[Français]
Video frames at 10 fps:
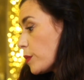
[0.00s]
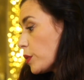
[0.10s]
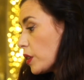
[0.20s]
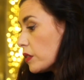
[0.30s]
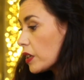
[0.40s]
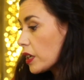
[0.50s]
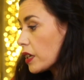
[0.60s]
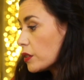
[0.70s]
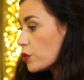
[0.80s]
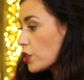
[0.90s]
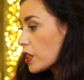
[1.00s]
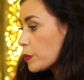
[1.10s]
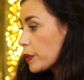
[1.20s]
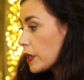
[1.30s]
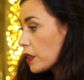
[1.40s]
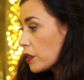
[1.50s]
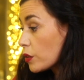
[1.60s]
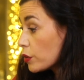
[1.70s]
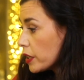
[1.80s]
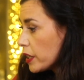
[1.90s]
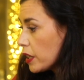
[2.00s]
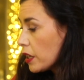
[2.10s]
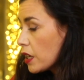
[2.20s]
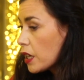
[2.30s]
une intégrale de Shakespeare reliée.